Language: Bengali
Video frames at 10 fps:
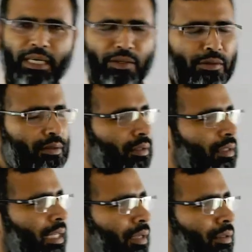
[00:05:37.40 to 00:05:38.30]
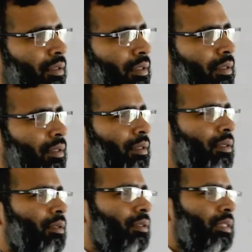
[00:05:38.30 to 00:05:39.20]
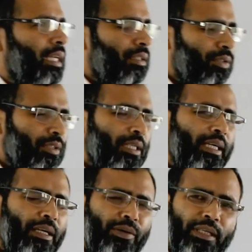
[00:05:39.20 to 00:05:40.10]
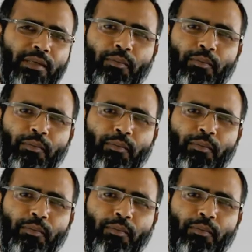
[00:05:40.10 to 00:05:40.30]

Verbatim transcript: কারণ কারণ দারিদ্রতার কারণে